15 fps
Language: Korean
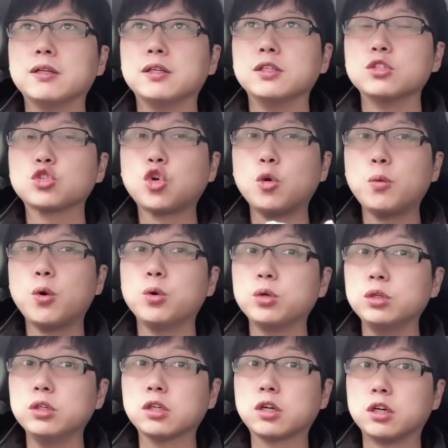
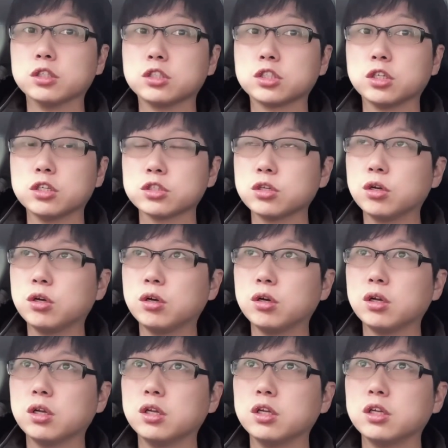초보를 거쳐서
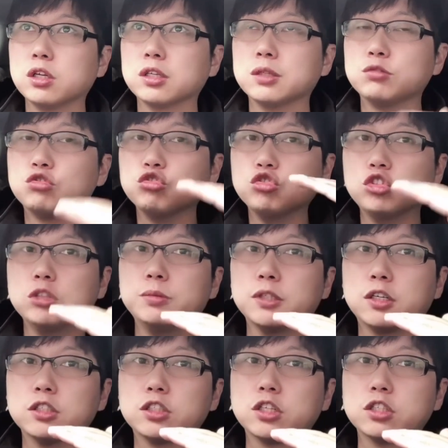중급을
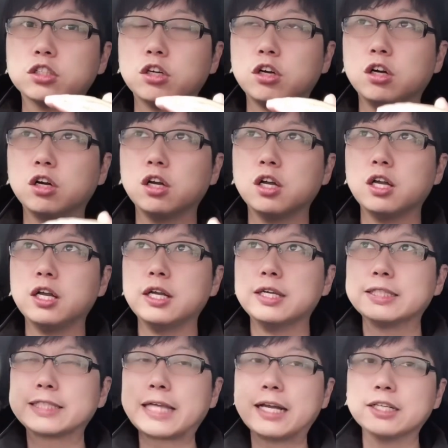거쳐서
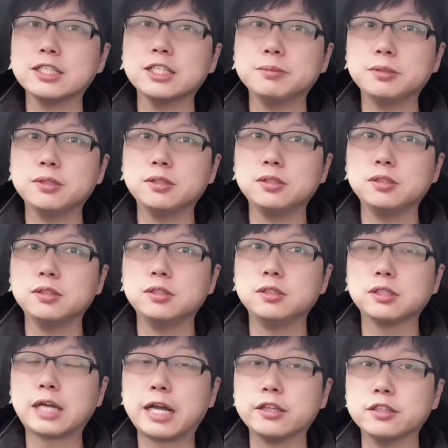상급을
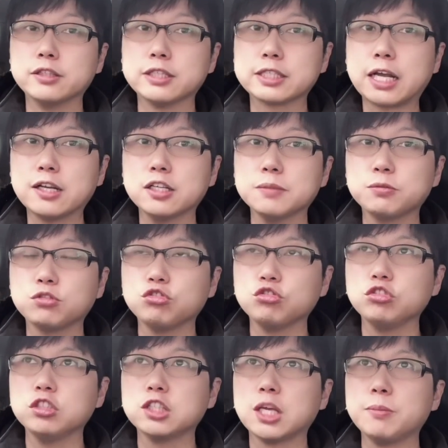갔는데 상급
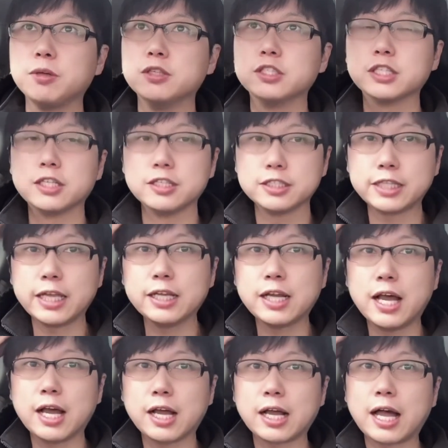수준이 되면 이제는
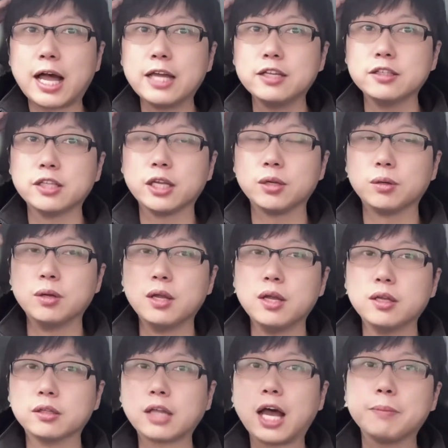생각하는 대로
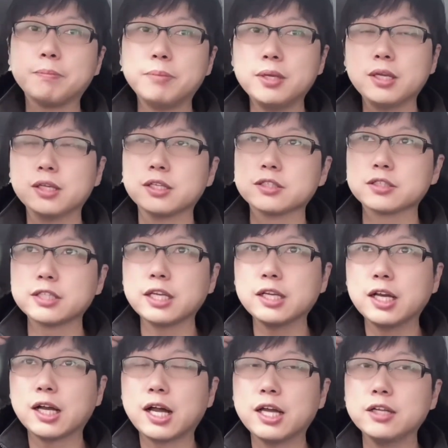탑픽에 대해서
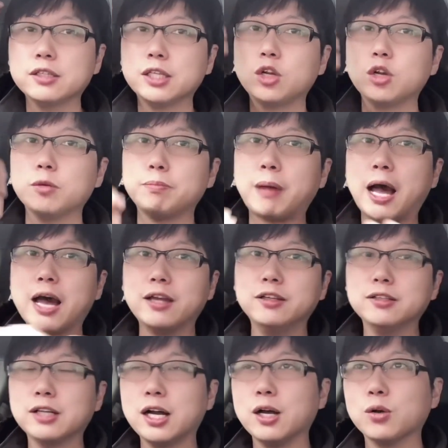생각하는 대로
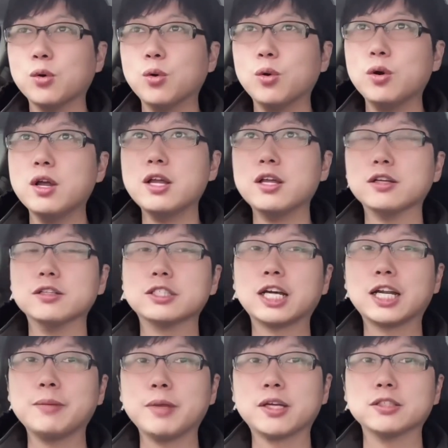반응하고 그
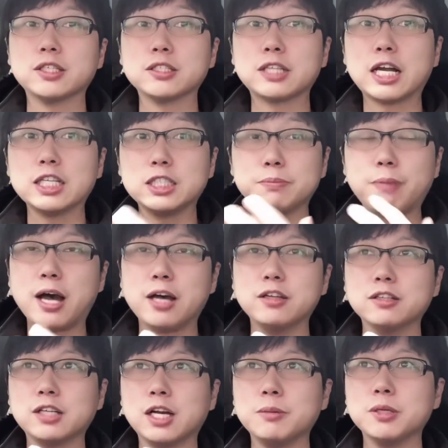사람의 것에 다시
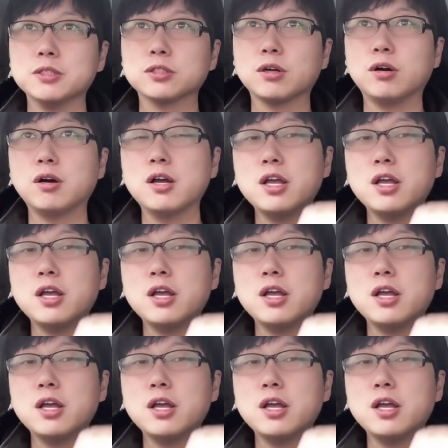반응하면서